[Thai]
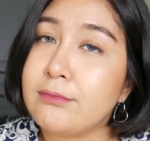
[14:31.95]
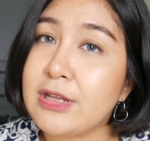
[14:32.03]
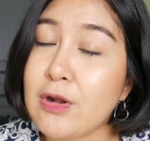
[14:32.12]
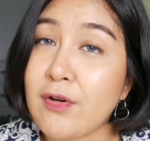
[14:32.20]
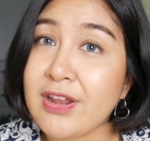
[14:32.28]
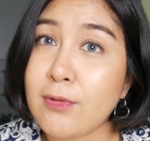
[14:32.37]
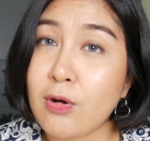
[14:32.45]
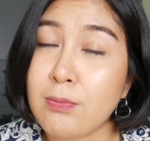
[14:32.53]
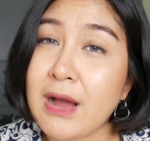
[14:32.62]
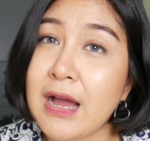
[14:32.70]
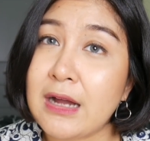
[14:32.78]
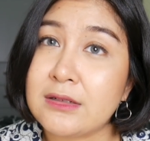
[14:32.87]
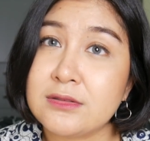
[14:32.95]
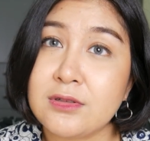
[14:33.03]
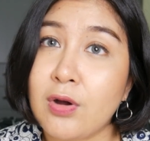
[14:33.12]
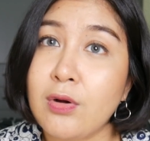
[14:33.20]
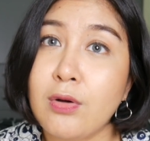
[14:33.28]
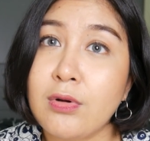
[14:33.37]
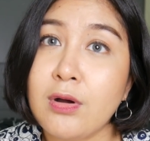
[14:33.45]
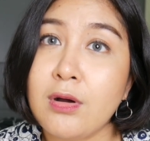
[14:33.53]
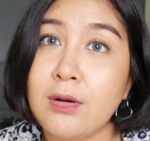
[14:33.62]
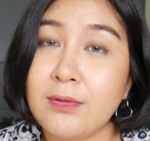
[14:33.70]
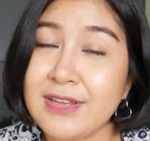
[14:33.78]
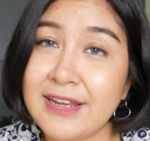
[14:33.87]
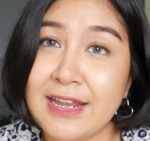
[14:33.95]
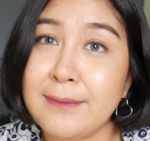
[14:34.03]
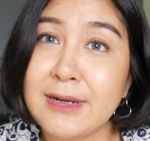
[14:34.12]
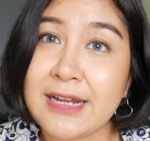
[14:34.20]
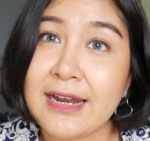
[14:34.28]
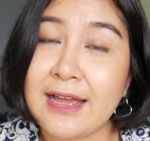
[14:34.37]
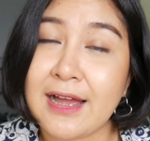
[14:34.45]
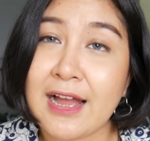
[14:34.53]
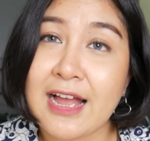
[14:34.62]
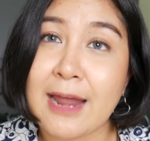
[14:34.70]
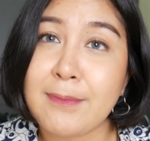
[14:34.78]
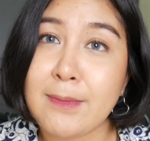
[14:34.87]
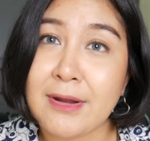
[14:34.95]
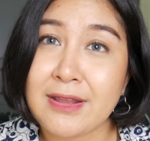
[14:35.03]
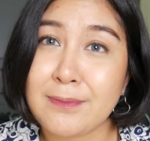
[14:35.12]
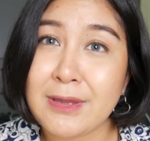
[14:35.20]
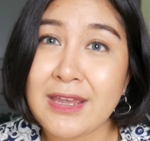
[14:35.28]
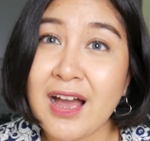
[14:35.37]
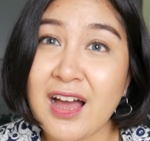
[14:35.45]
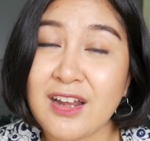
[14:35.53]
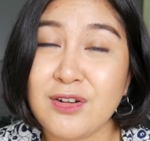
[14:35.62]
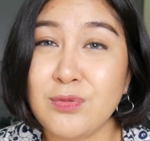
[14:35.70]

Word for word: มีน้องอินบอกมาคือน้องเขาก็อย่างเงี้ยเหมือนกันแหละอาการประมาณนี้พี่คะ